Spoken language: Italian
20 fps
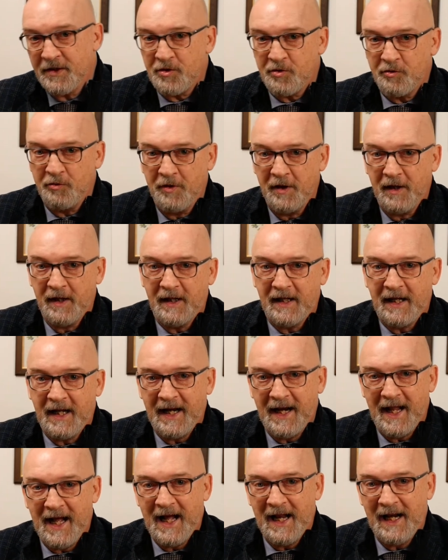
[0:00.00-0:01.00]
sul
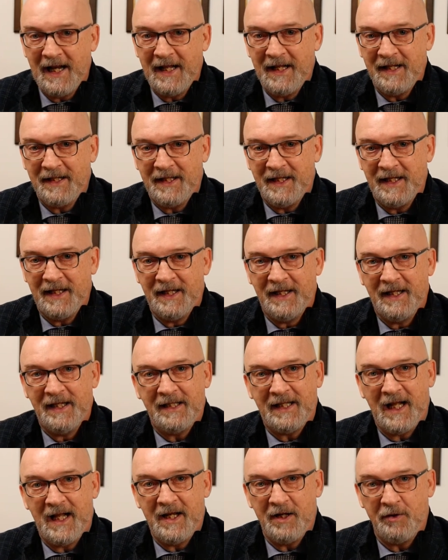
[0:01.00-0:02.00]
canale di
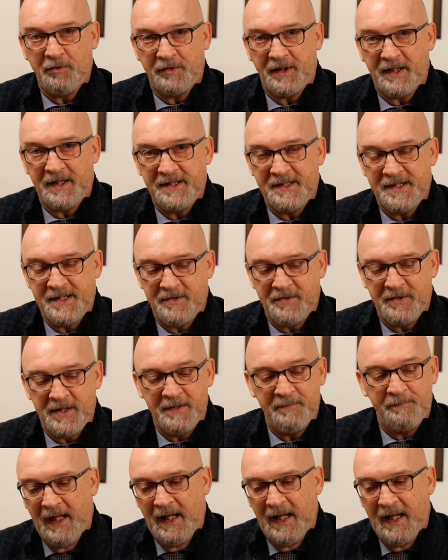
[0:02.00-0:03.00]
Italia
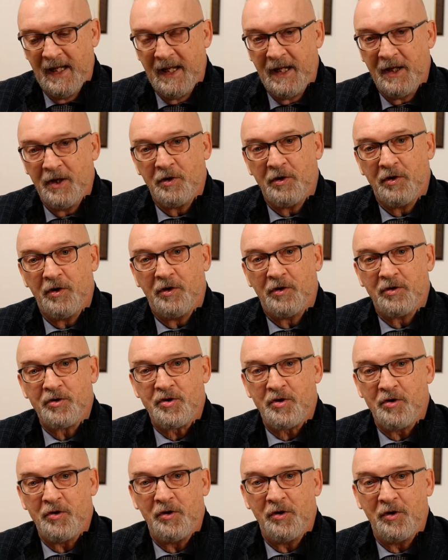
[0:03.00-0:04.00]
Nutrizione. Eh, io
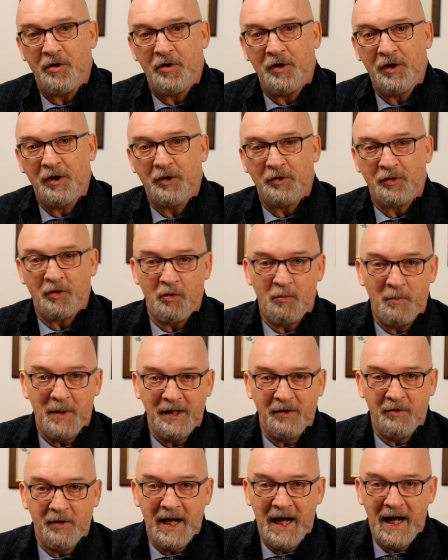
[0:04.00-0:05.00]
sono il dottor
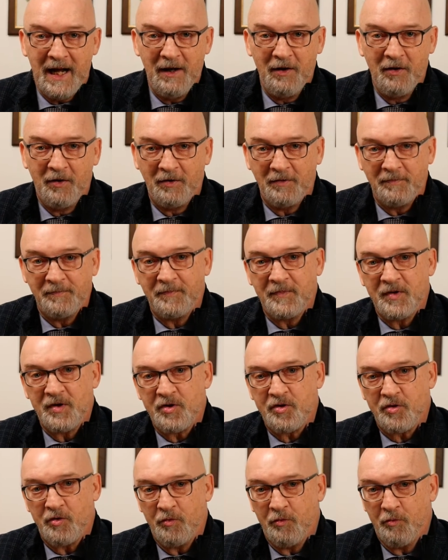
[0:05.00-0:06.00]
Ubaldo Gallo,
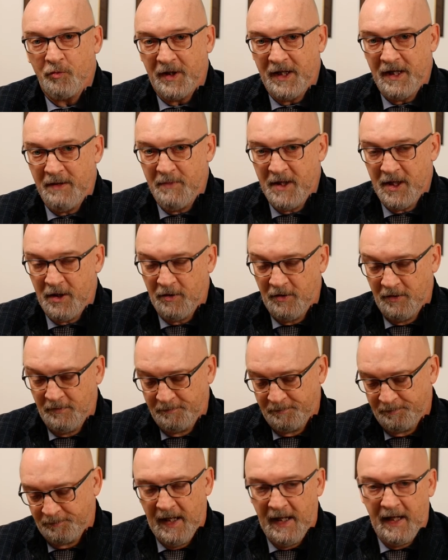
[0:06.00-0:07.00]
sono un
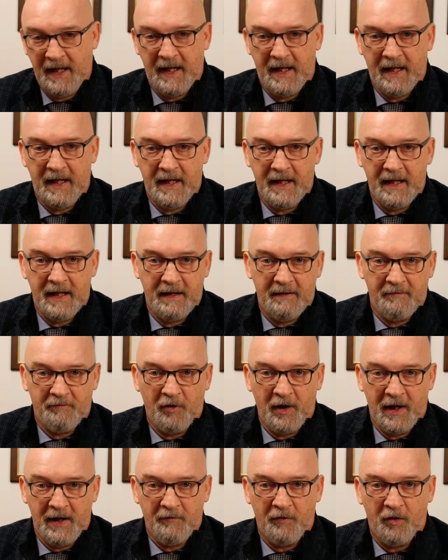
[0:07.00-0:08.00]
chimico e eh,
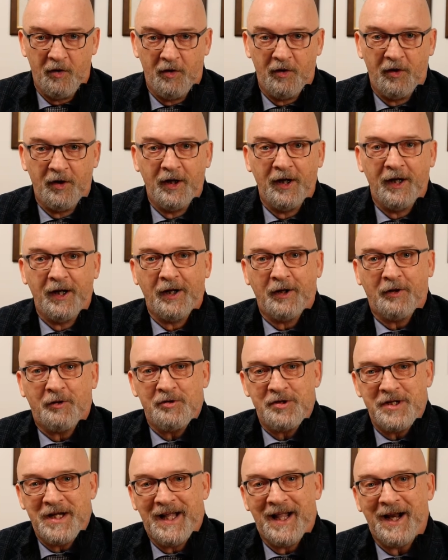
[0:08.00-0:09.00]
volevo eh,
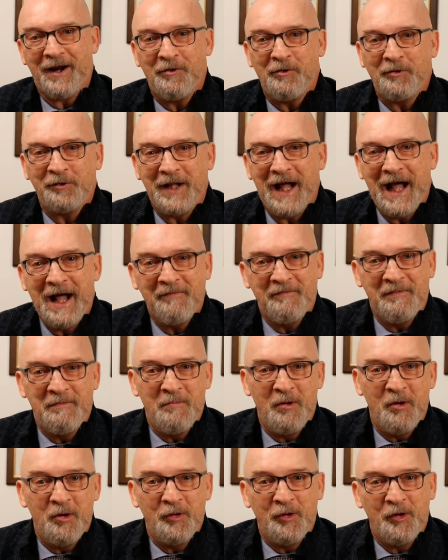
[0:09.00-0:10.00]
così raccontarvi in
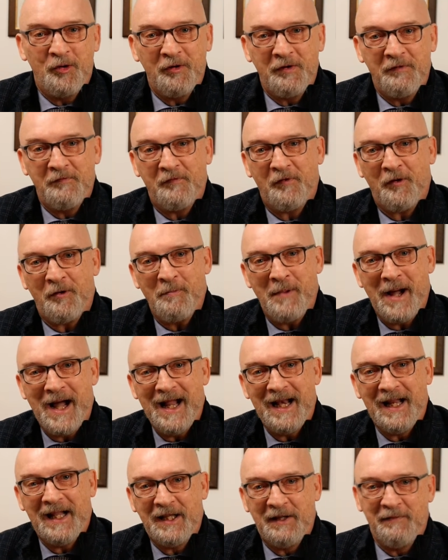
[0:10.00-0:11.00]
modo
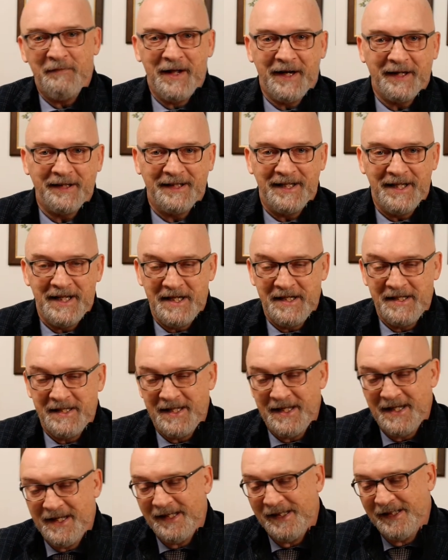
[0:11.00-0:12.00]
informale,
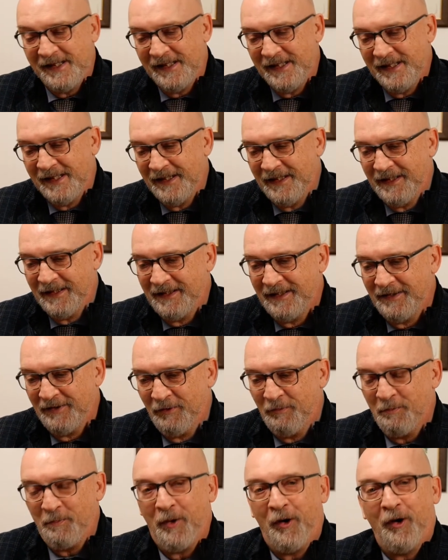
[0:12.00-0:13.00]
divertente, eh,
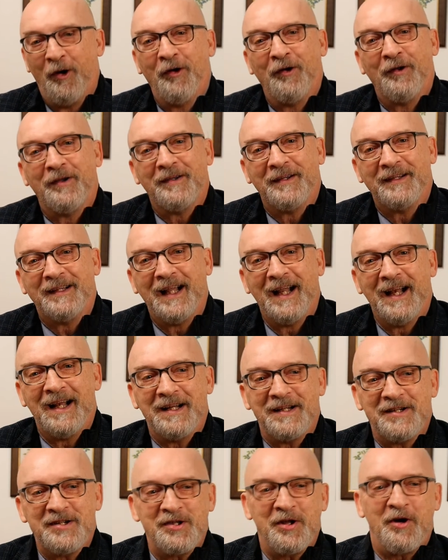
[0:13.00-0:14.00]
un po'
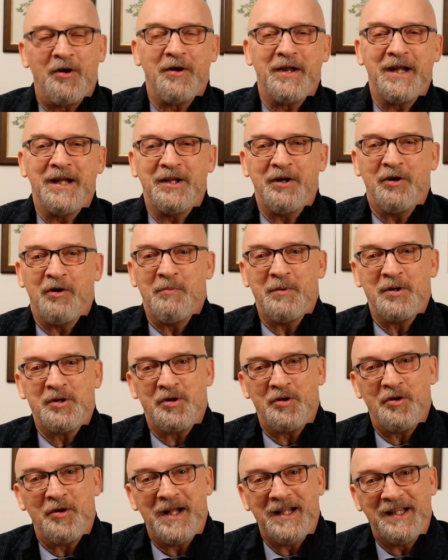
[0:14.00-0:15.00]
della storia di come
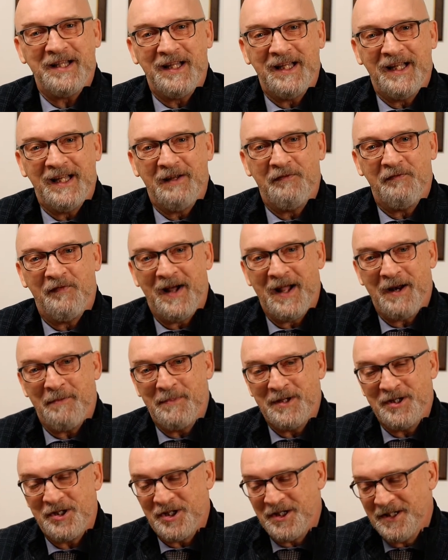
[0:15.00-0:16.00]
sono nati i
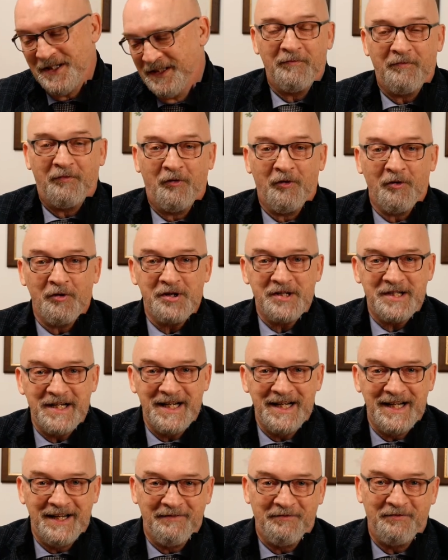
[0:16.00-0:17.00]
farmaci.
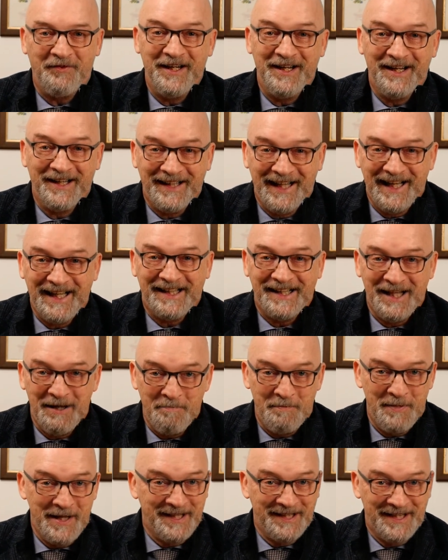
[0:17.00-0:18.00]
Forse fin dai
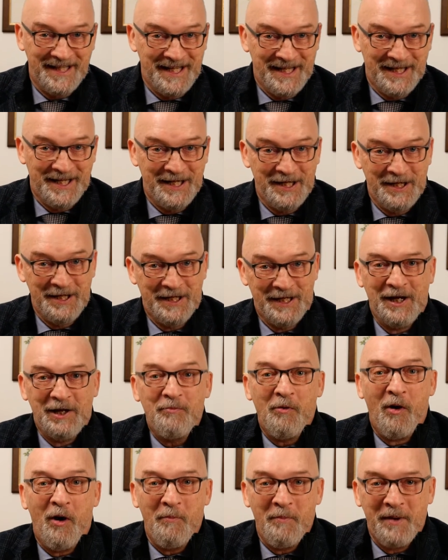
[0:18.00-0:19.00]
tempi antichi gli
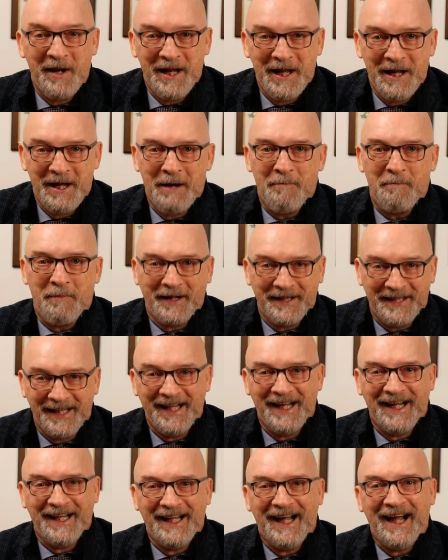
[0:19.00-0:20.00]
uomini, a
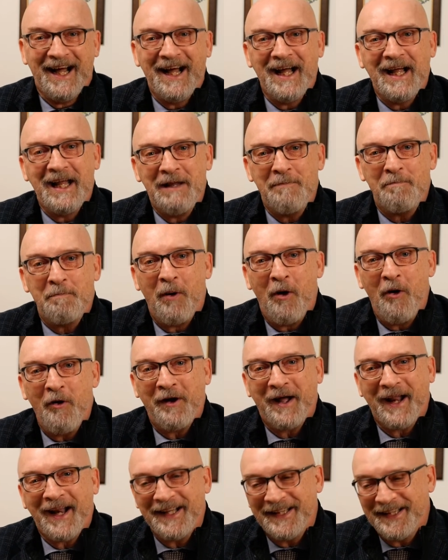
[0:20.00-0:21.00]
partire da
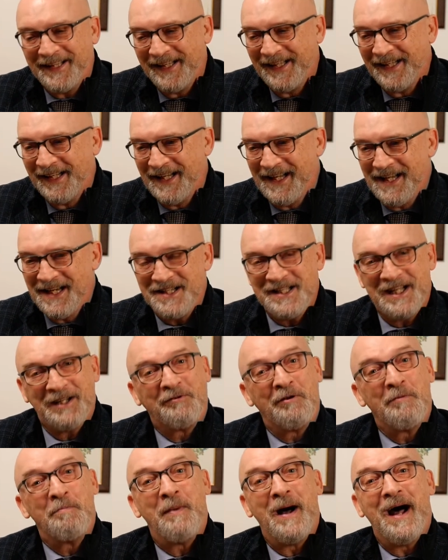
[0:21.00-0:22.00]
Ippocrate che è
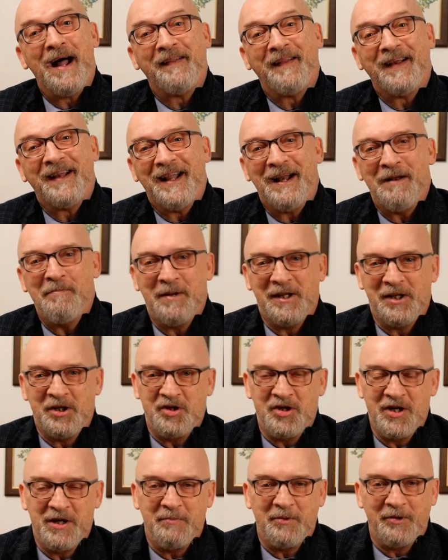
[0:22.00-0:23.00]
stato il padre della
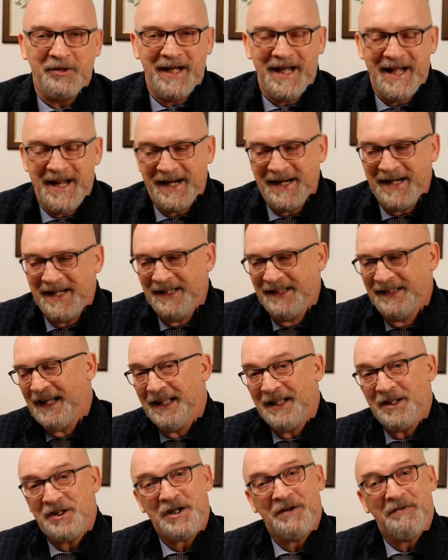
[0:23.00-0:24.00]
medicina moderna,
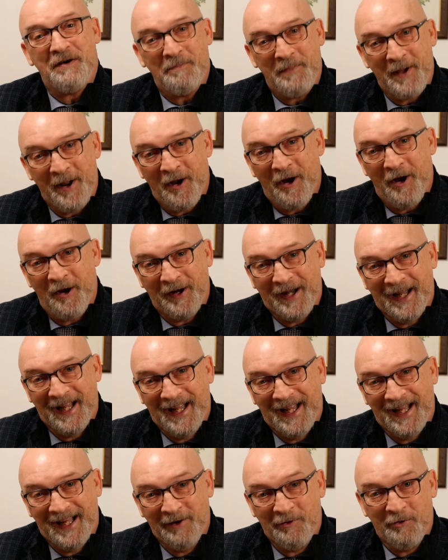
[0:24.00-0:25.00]
che diceva però
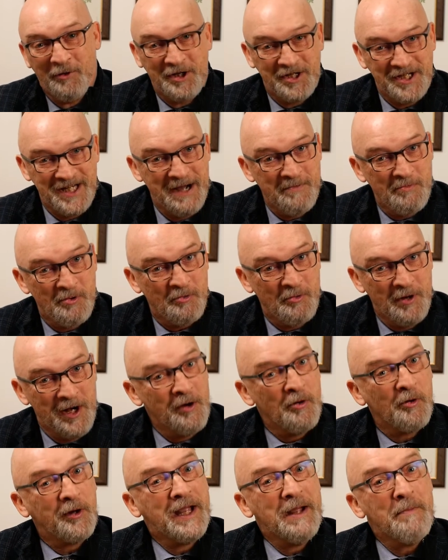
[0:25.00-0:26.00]
che noi siamo
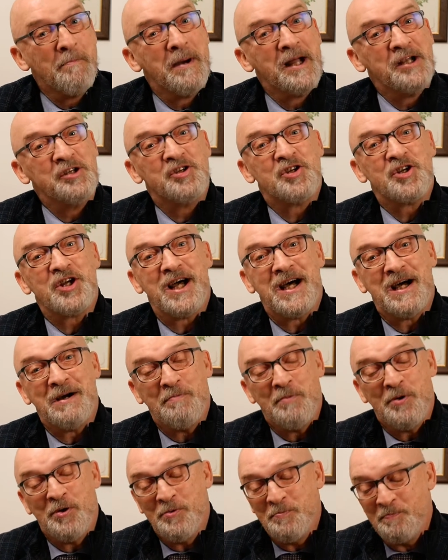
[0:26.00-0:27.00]
quello che
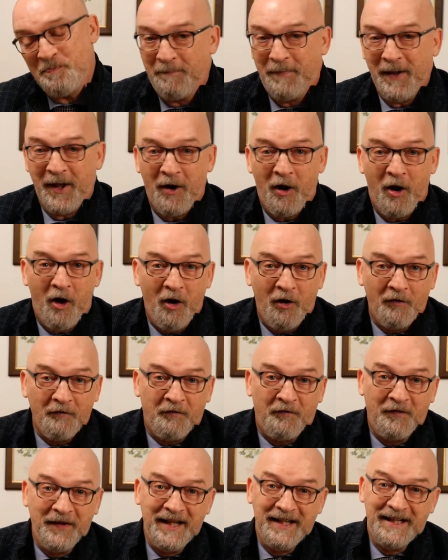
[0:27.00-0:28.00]
mangiamo, però
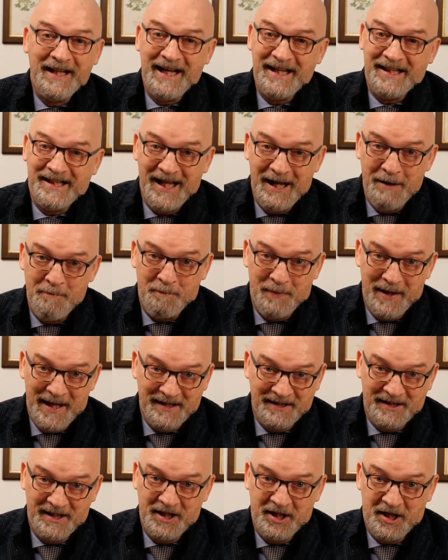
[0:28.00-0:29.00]
fin dai tempi
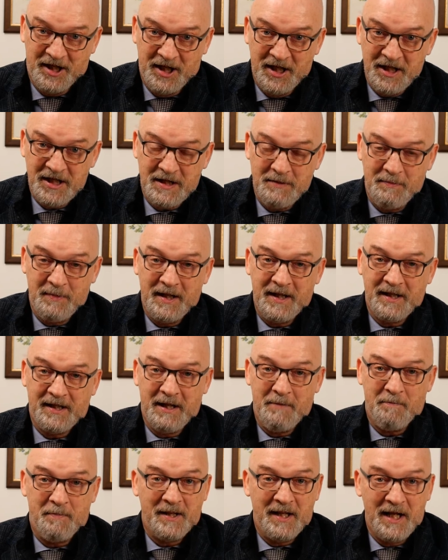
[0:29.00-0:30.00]
antichissimi, dai
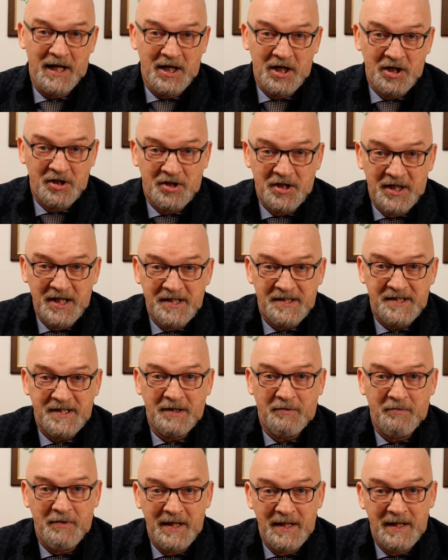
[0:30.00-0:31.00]
tempi degli
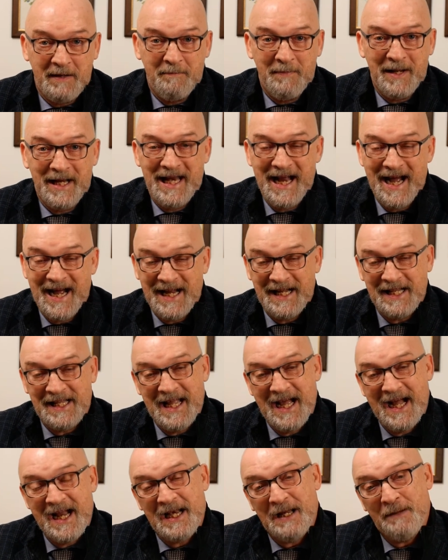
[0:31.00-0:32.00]
egizi, quindi migliaia
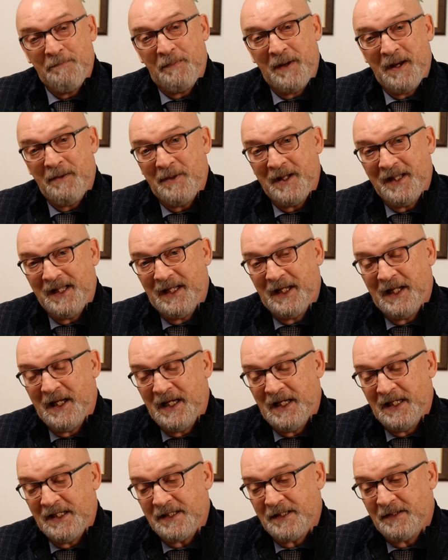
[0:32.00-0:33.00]
di anni prima di
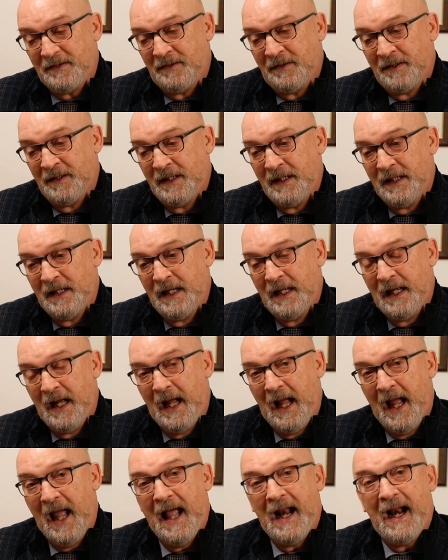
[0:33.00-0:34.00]
Cristo,
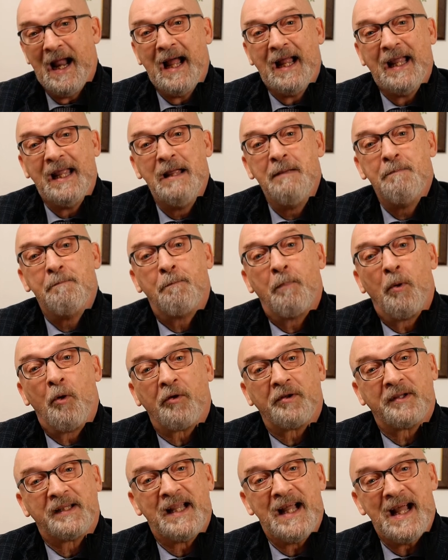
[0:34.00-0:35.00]
era
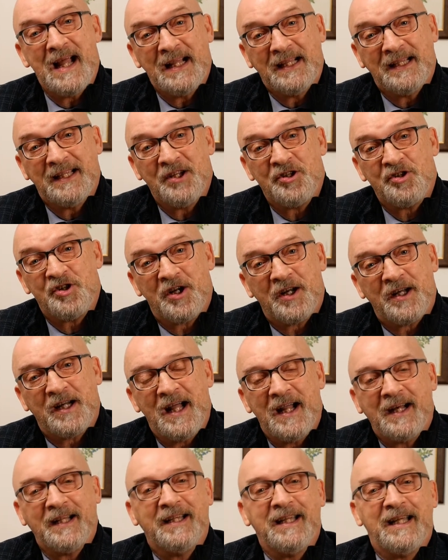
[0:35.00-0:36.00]
importante
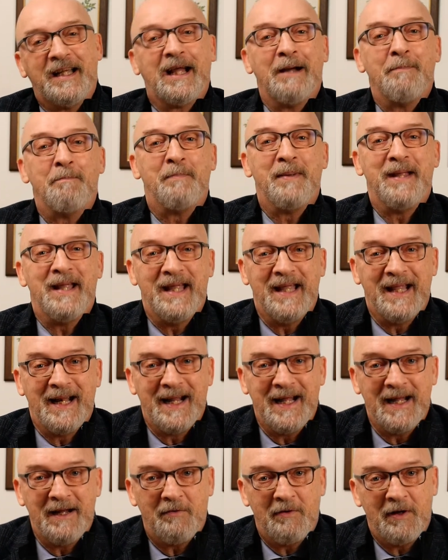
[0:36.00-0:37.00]
cercare di
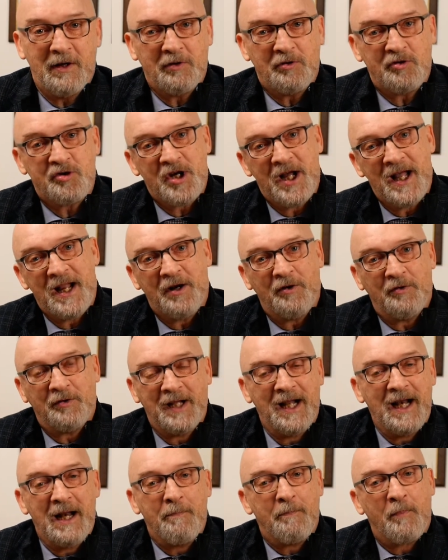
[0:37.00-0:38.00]
capire quando c'erano
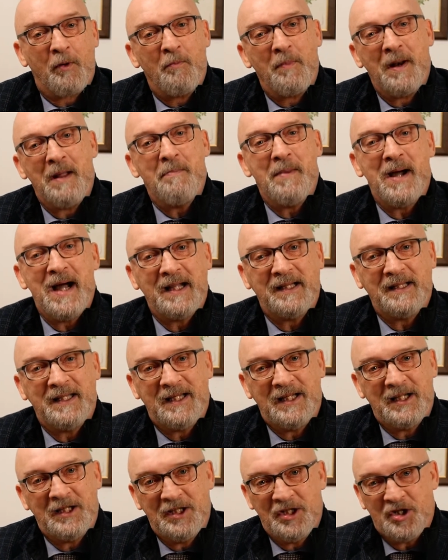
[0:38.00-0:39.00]
delle
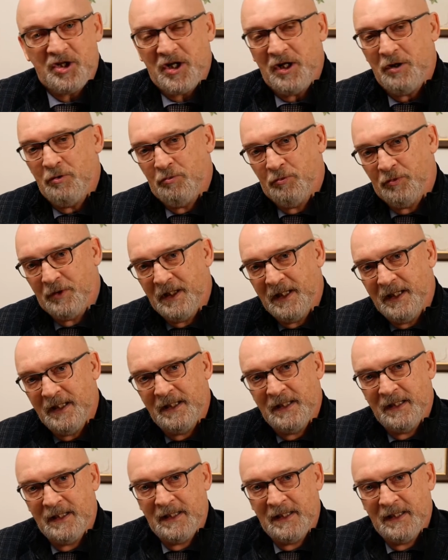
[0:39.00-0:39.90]
problematiche di salute